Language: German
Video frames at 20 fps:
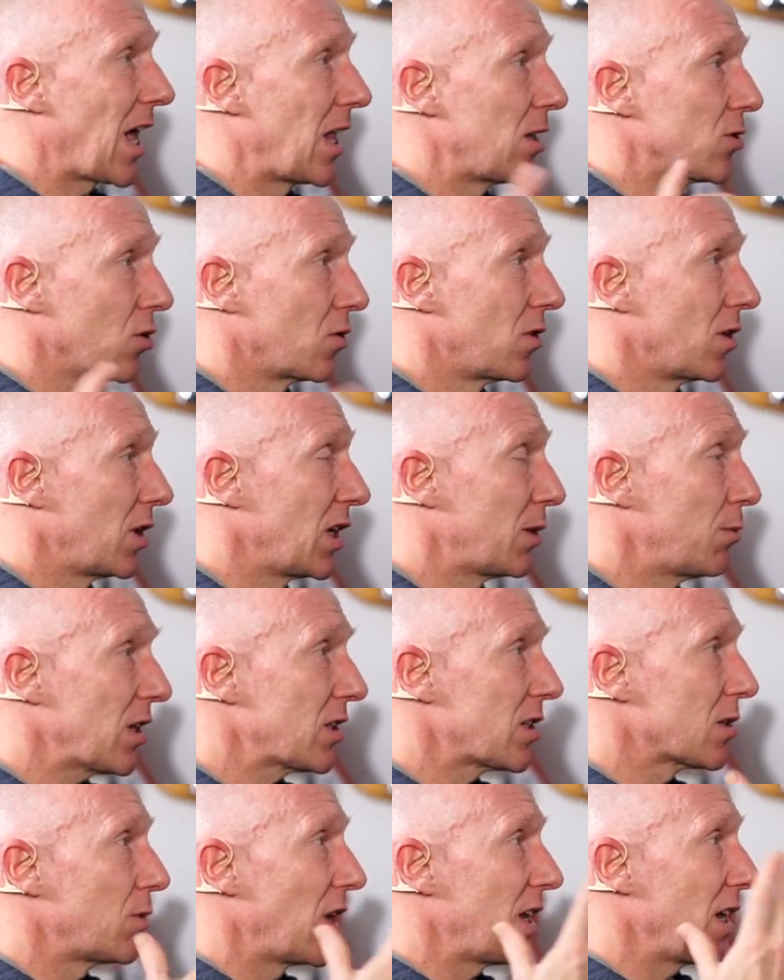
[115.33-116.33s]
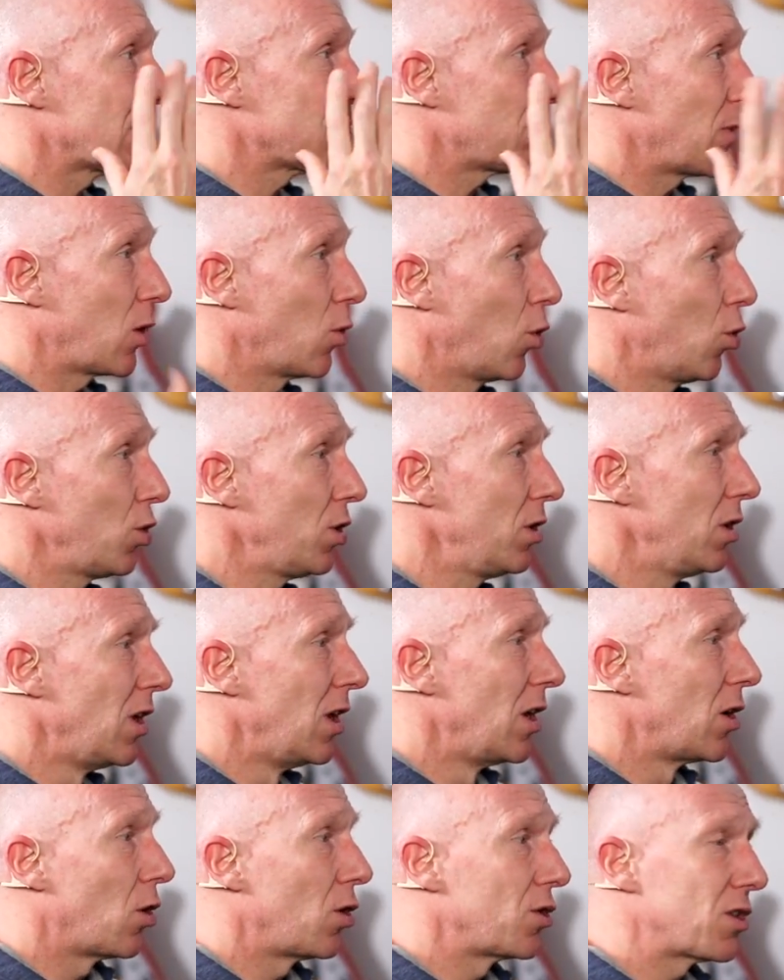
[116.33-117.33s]
Also, ich mache das mal erstmal ohne
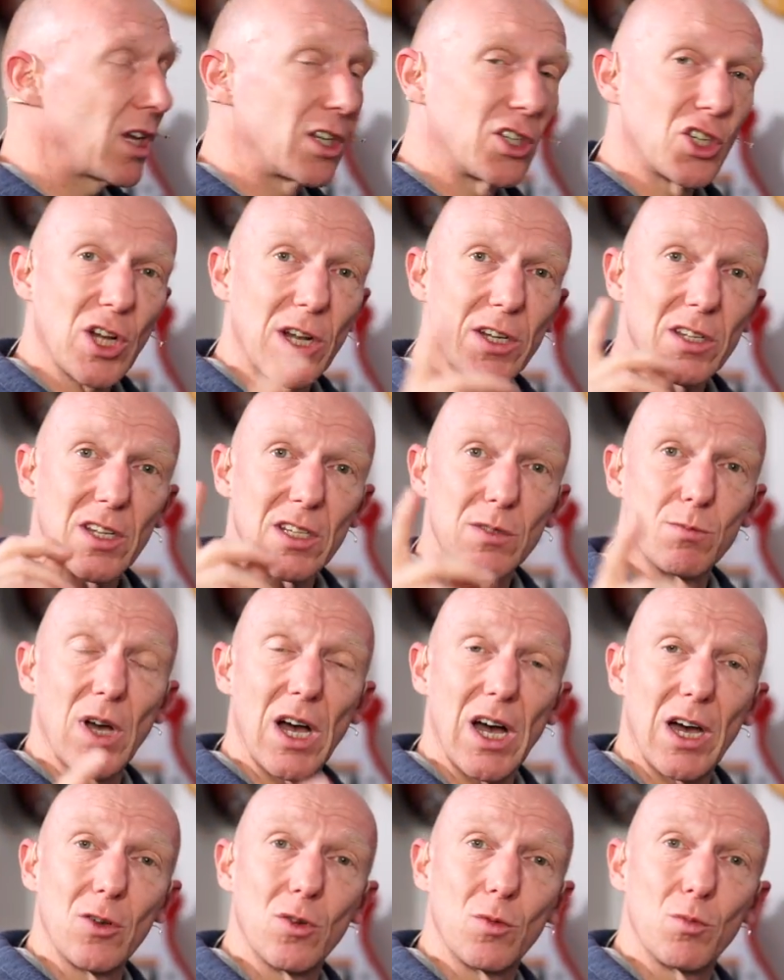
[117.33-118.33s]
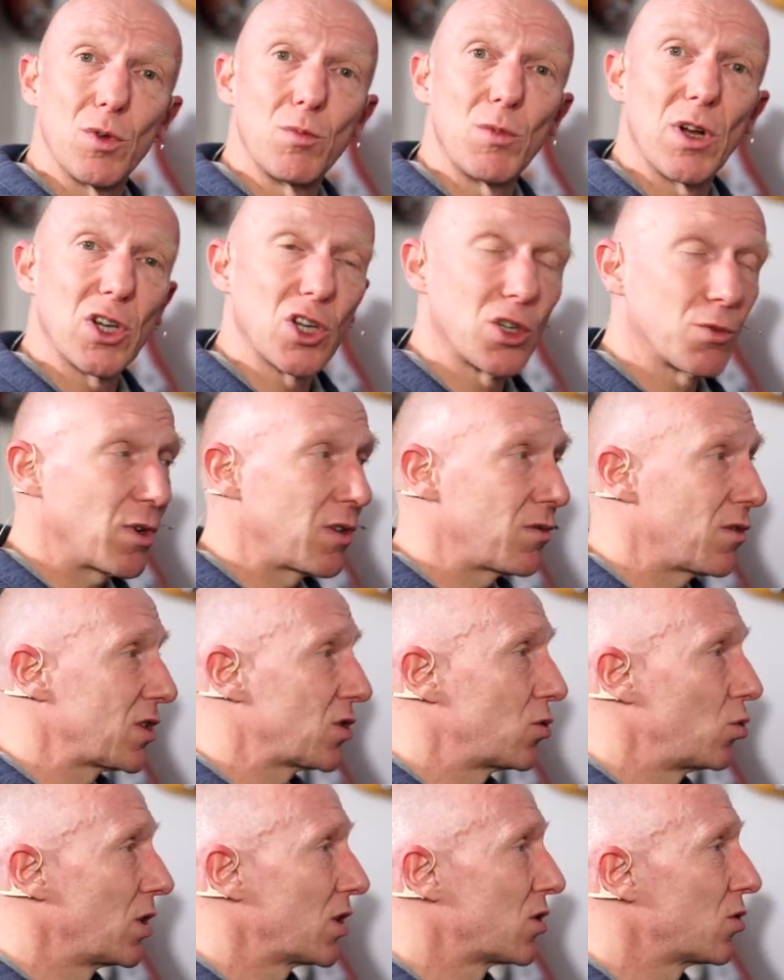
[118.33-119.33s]
und dann schalte ich das mal an und bin mal gespannt,
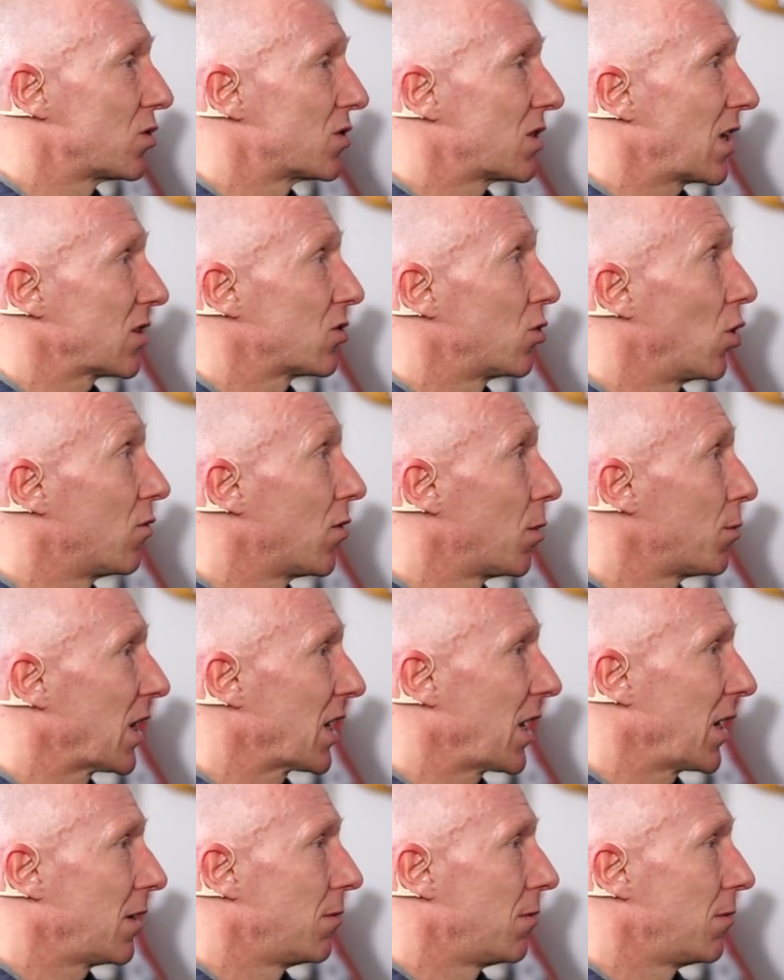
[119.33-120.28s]
was du dazu sagst. Hören wir mal rein.